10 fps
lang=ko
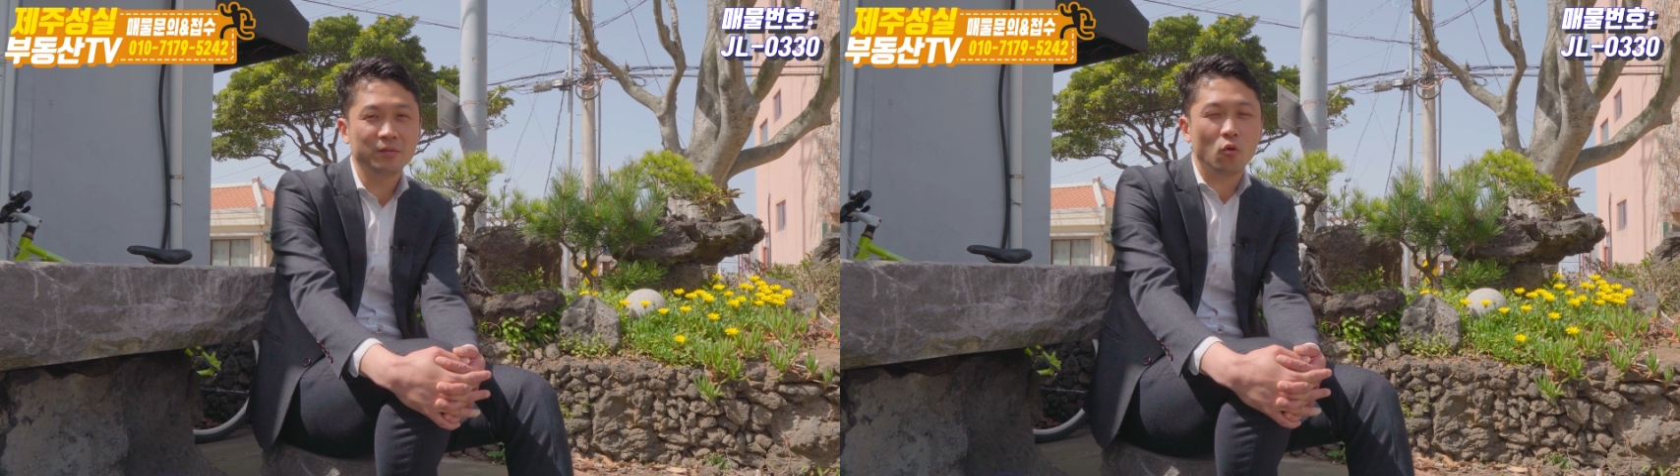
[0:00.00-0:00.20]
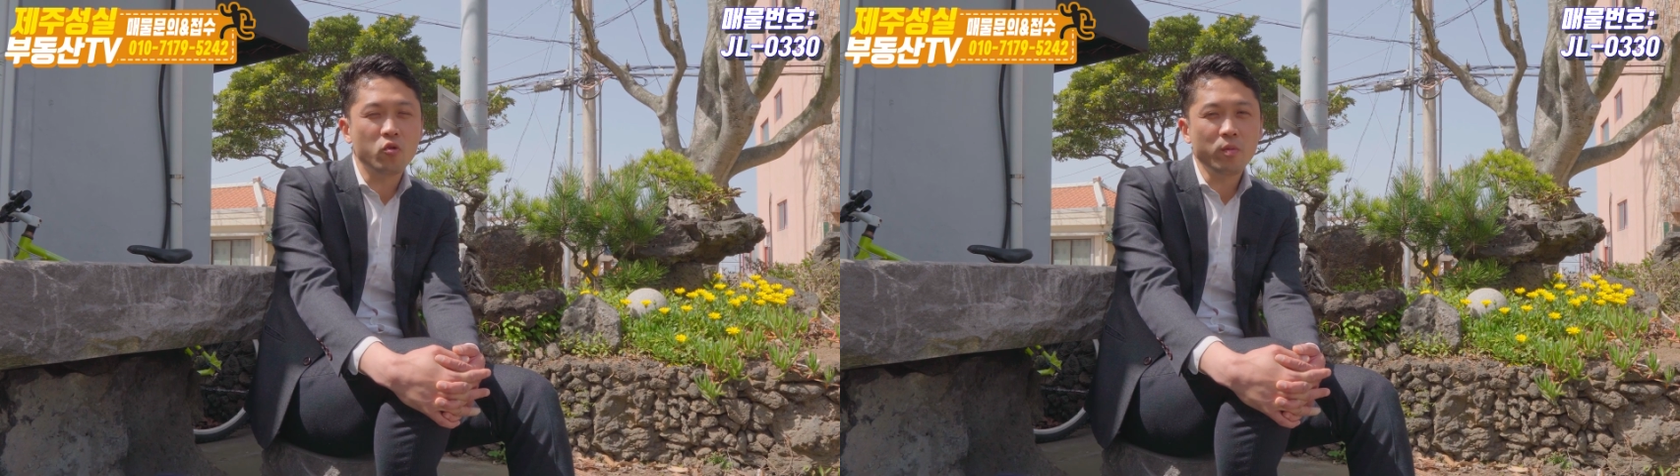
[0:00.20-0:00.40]

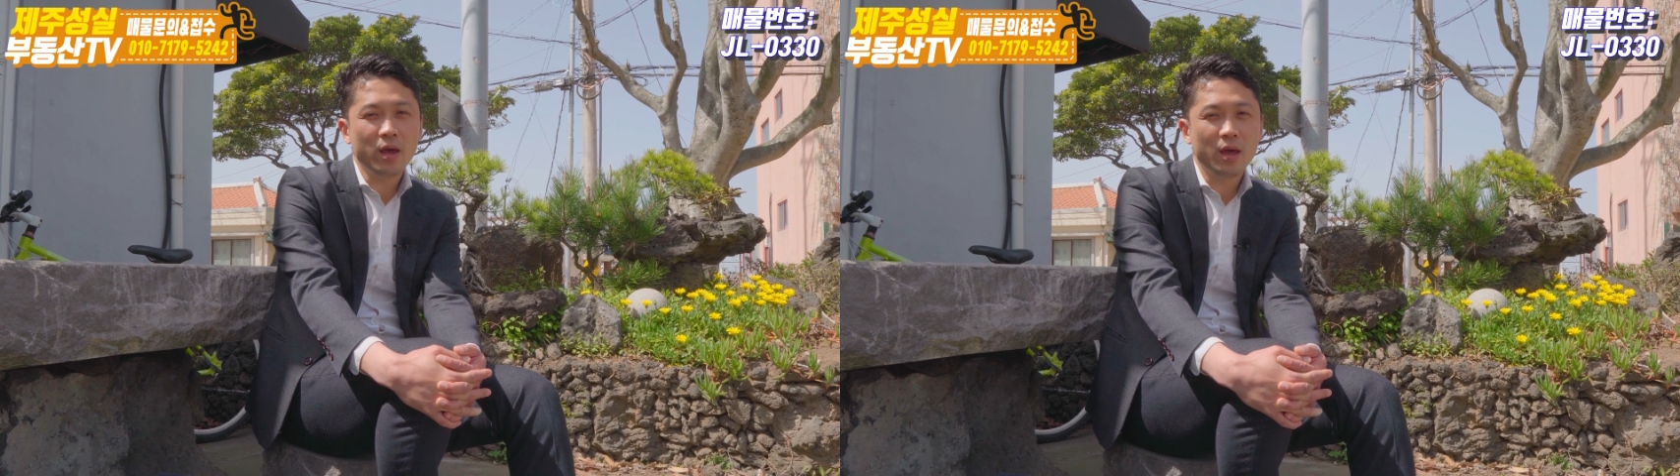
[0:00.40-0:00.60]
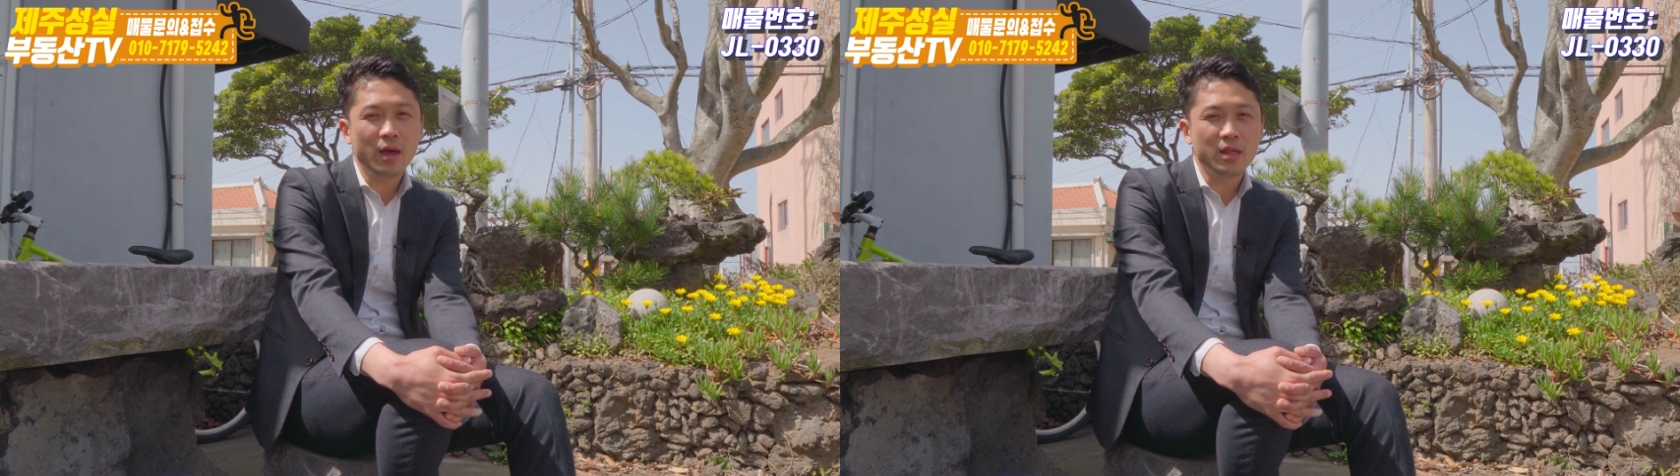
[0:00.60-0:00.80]

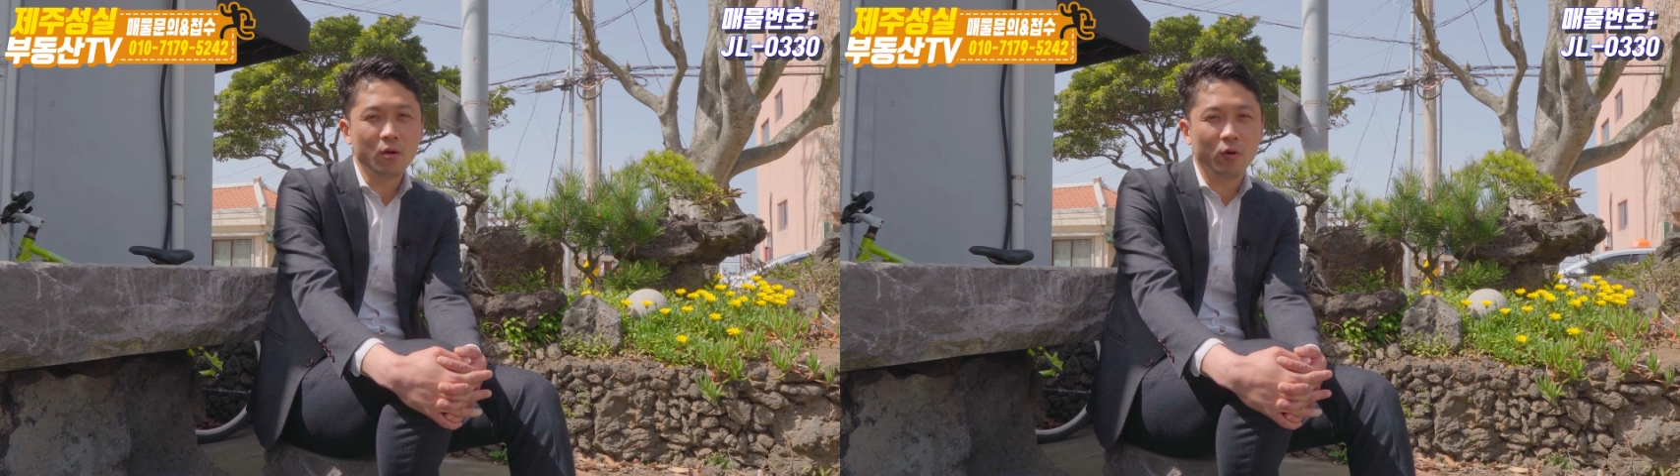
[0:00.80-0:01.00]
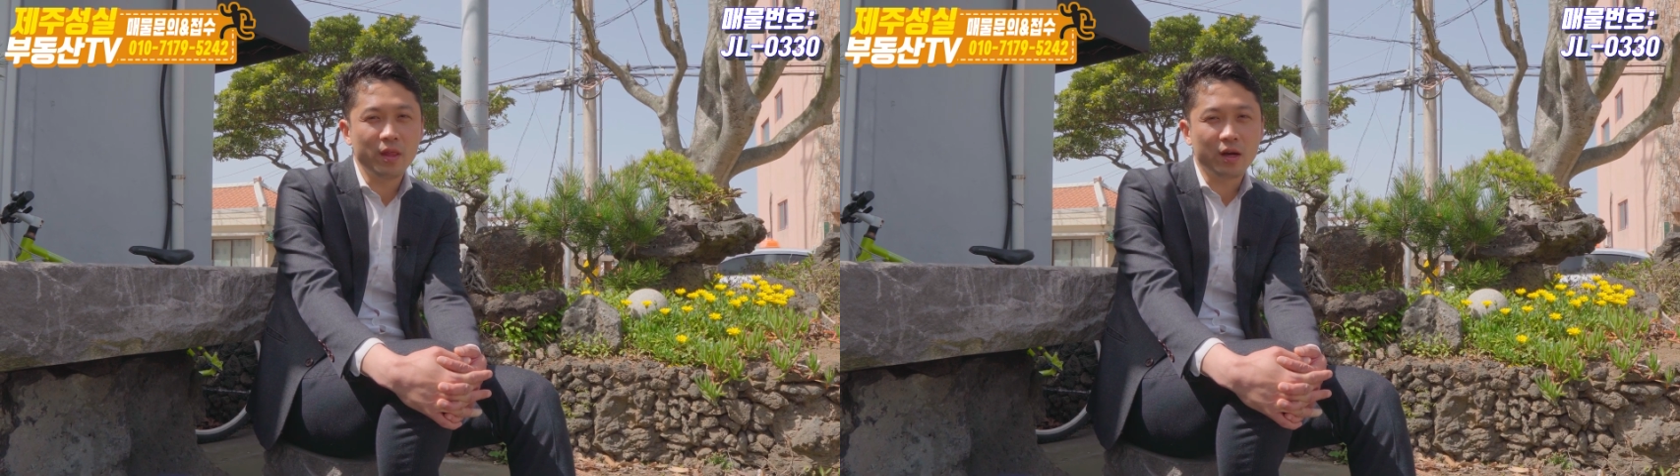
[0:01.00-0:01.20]
요즘에 이제
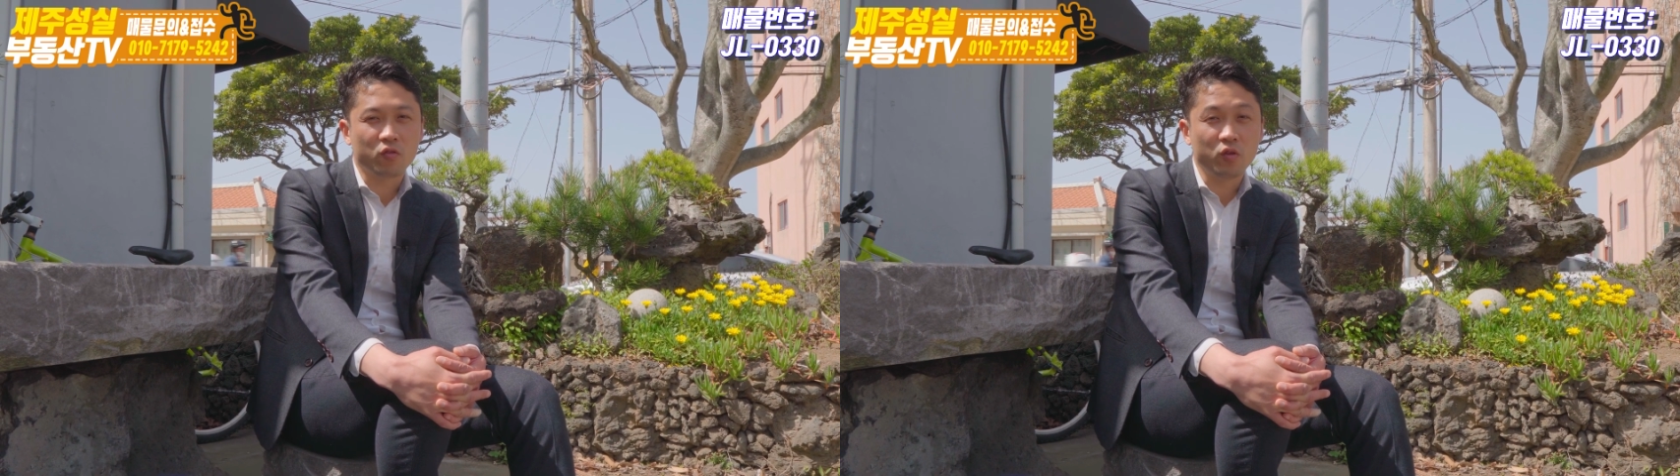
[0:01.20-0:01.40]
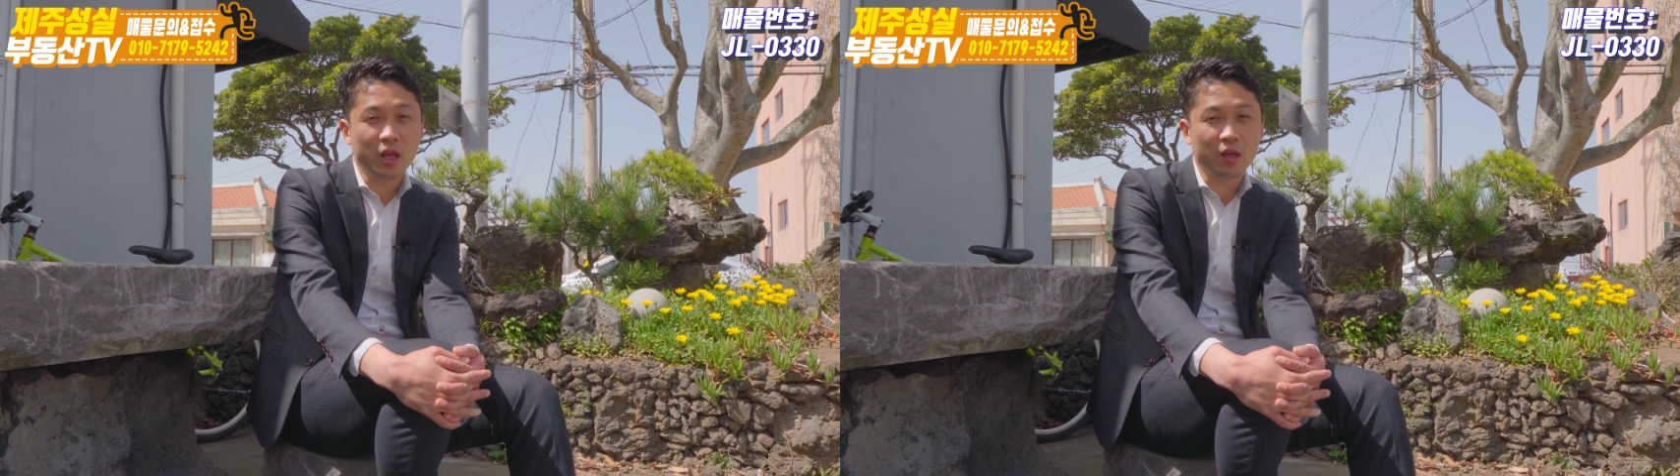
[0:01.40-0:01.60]
워낙
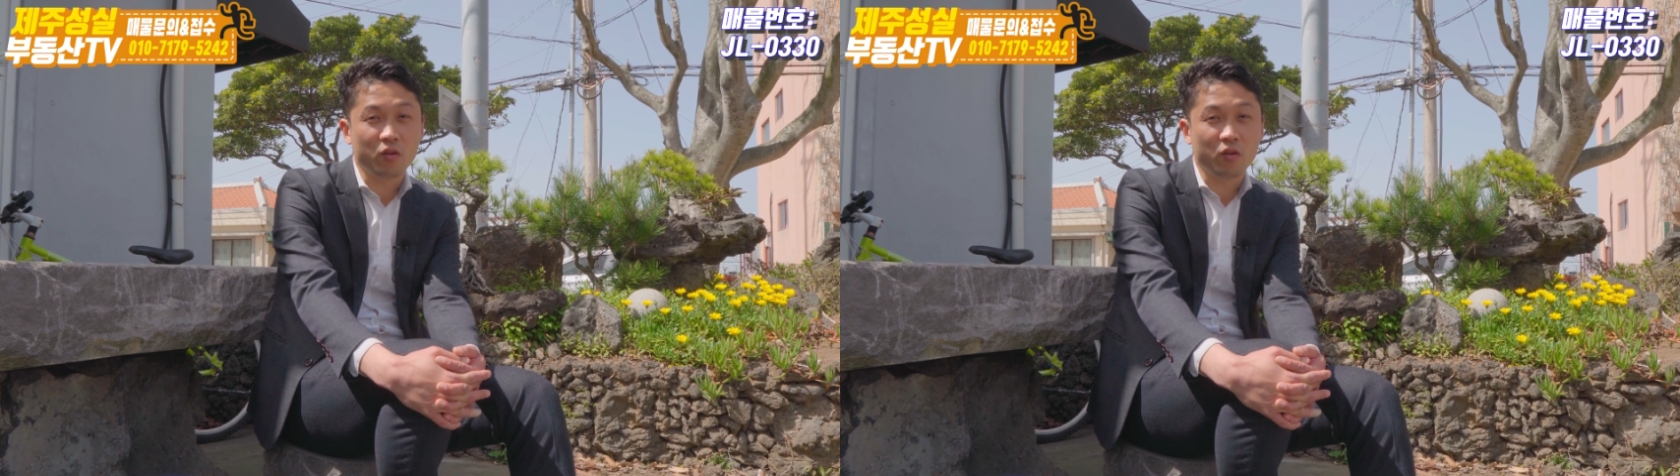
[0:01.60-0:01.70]
주택